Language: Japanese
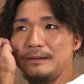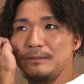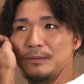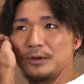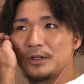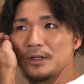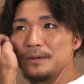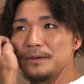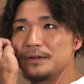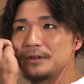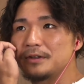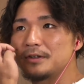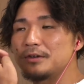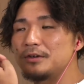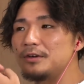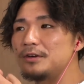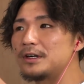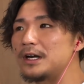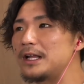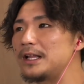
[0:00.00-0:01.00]
もともと
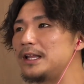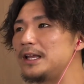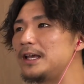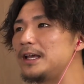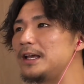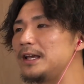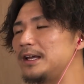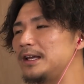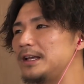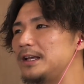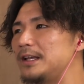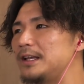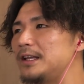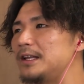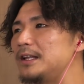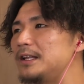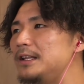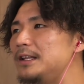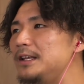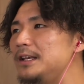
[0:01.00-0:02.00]
動画で
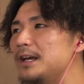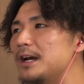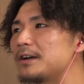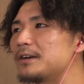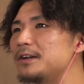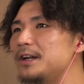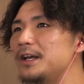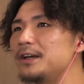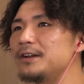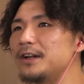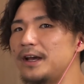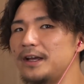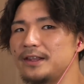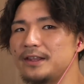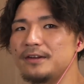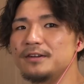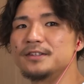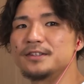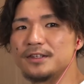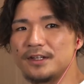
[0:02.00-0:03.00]
200連ぐらいやっ
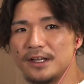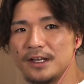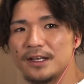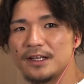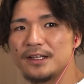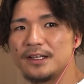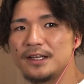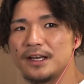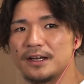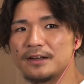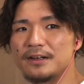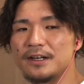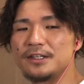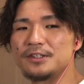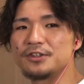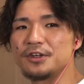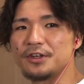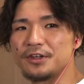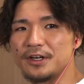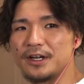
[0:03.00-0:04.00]
てるんですよね200連
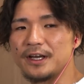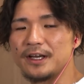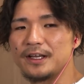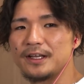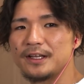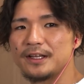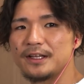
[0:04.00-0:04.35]
ちょいぐらいそ